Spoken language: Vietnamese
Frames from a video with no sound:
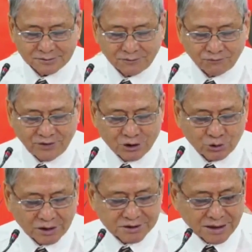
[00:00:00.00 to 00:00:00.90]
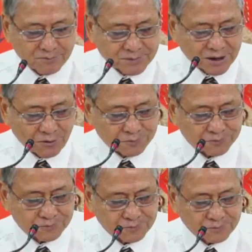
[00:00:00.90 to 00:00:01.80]
vì Chúa đã chăm sóc,
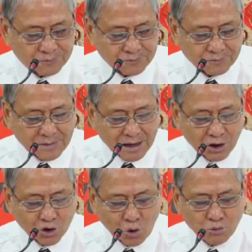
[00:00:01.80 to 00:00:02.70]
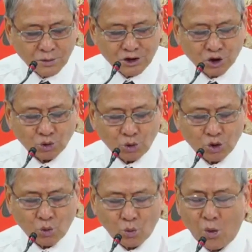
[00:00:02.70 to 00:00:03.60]
đã cung ứng cho tôi
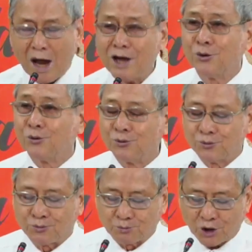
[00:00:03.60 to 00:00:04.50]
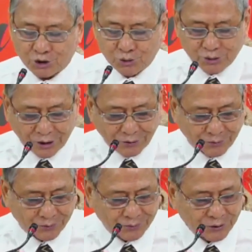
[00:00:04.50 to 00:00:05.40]
quá đủ mọi nhu
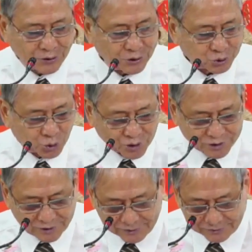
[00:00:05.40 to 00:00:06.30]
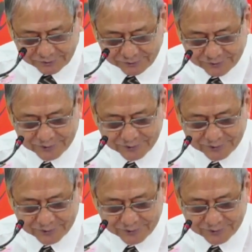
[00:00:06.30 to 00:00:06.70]
cầu thuộc linh,